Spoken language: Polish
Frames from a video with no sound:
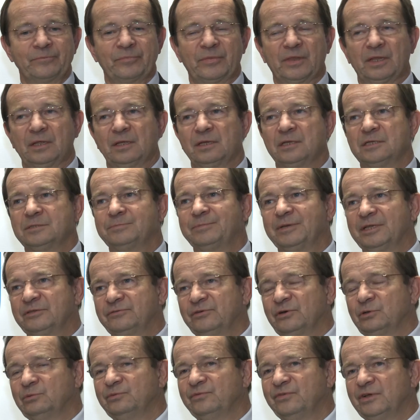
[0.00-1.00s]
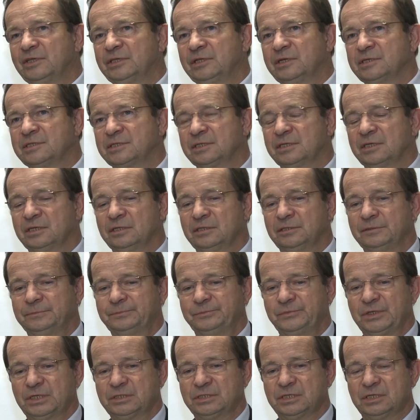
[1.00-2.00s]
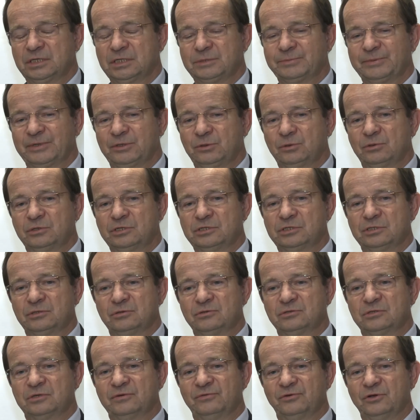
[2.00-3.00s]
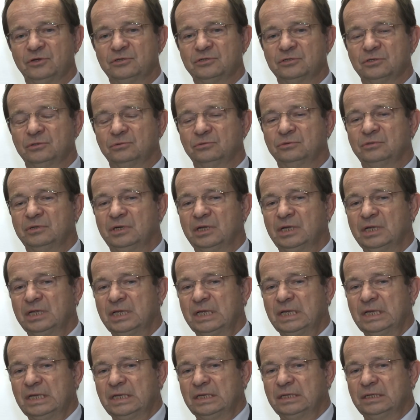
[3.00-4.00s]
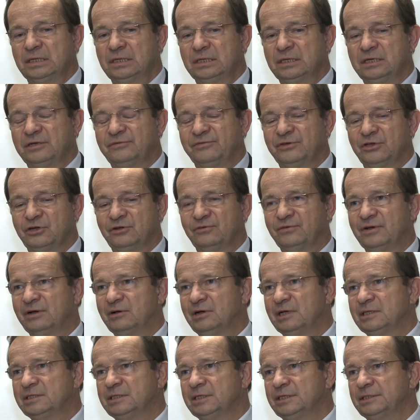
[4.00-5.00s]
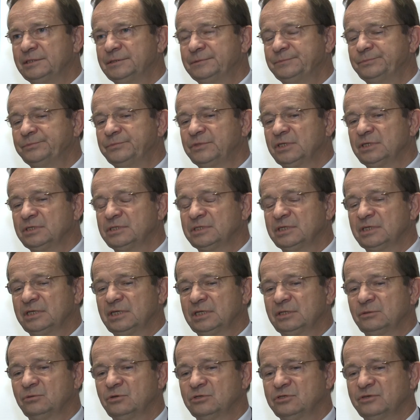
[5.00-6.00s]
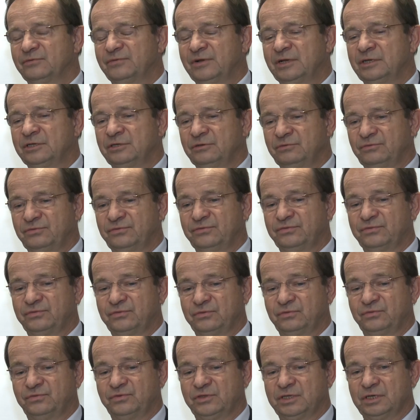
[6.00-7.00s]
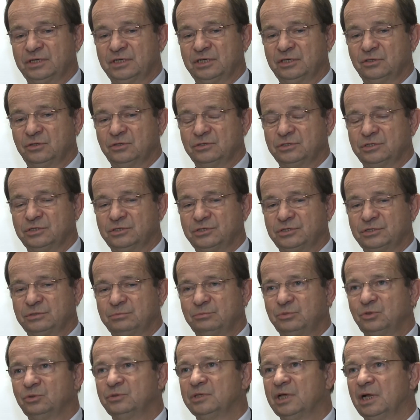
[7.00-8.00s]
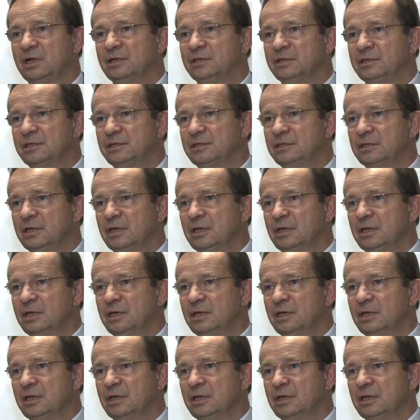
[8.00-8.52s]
mm, z Platformy Obywatelskiej na czele z panią Krystyną Skowrońską, która e, referowała ten, ten Senat, głosowali w, w takiej dosyć brutalnej